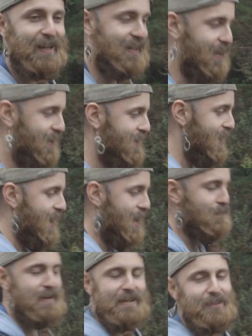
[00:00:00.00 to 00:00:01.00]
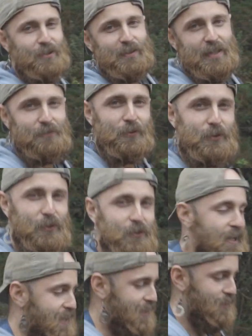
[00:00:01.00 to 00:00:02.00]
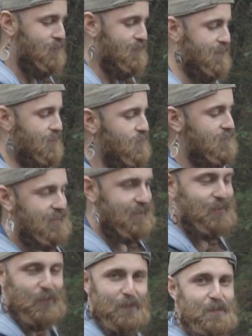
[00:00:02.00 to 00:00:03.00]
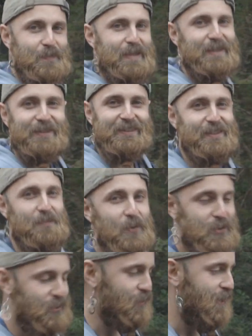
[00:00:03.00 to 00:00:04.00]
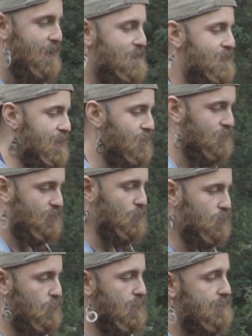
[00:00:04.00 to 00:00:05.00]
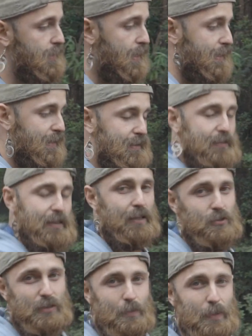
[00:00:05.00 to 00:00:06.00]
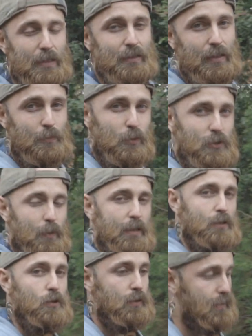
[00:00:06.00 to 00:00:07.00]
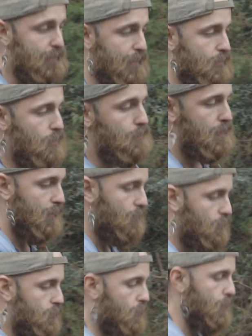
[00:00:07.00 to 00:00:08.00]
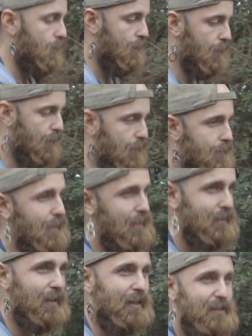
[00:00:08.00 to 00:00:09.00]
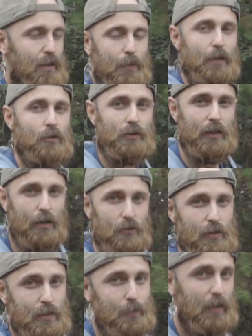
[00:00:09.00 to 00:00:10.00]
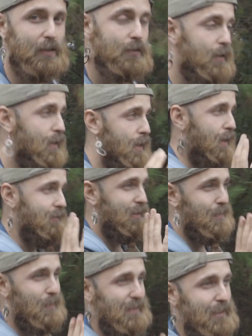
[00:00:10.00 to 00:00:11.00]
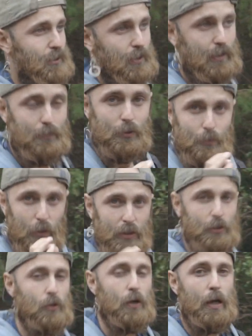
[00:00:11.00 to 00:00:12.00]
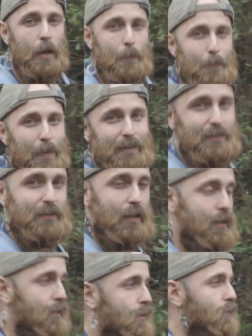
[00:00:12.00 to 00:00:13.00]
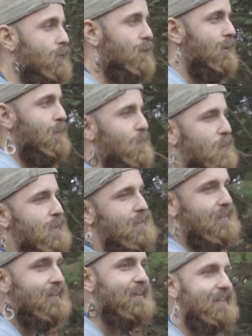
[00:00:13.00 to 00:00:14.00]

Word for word: sea que ya el mérito de esas fotos, quiero decir que no es tanto mío, sino mucho de los conductores. Y en este caso también tiene mucho mérito ir acompañados eh, de gente que sabe encontrar los animales. Así que a partir de ahora iremos un poquito más en silencio, porque